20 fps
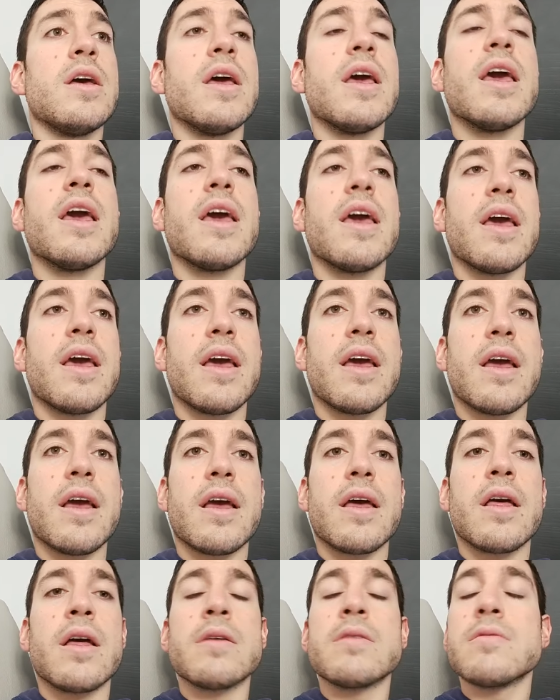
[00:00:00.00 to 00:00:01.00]

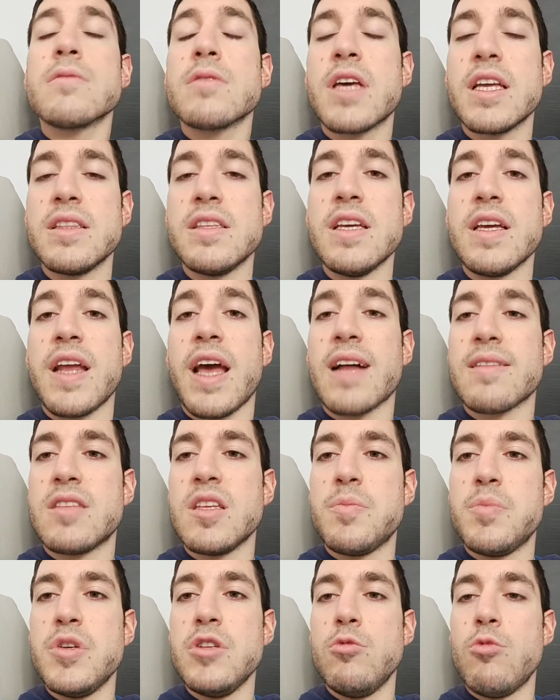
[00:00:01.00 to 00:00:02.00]
E, che dire,
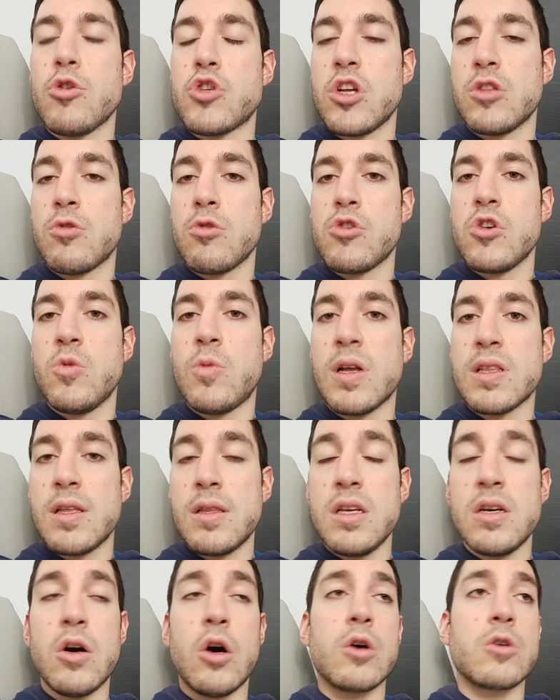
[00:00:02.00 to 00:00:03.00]
ATP 250
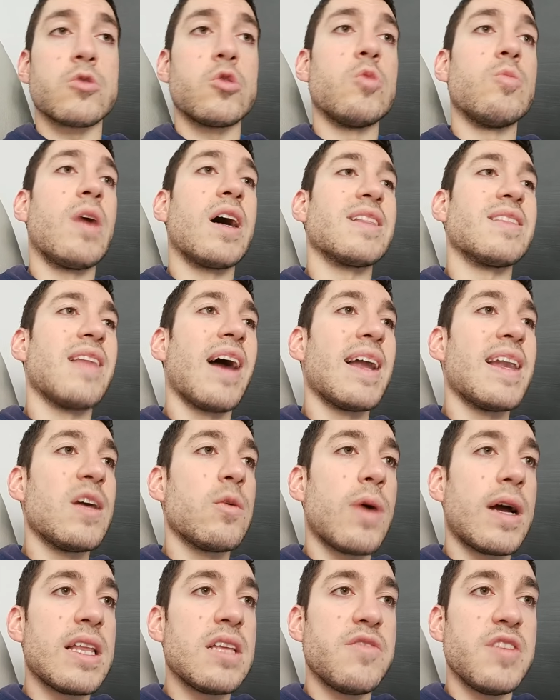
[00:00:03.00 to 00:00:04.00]
di Cordoba,
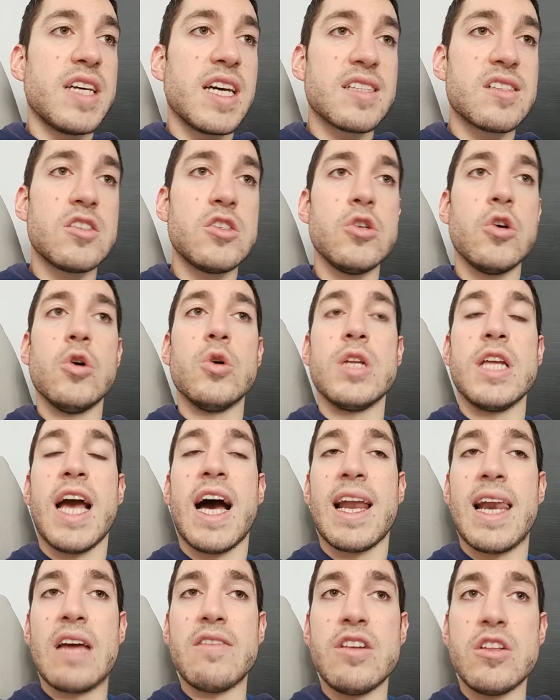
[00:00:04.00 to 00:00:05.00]
dalle qualificazioni
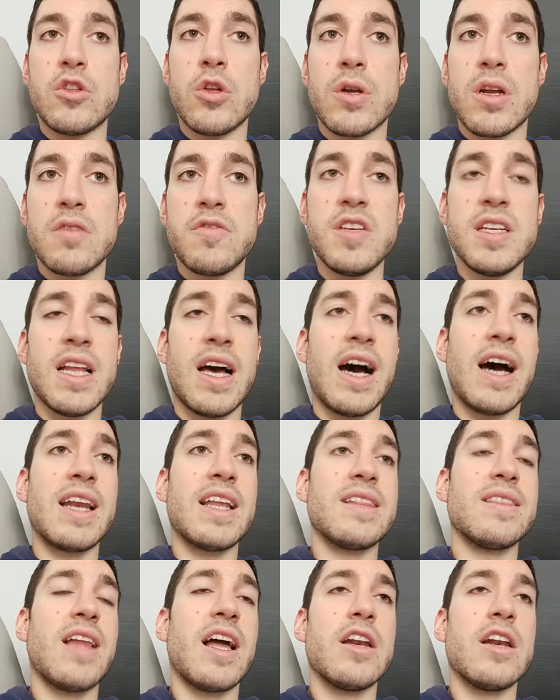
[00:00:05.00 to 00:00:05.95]
alla vittoria finale,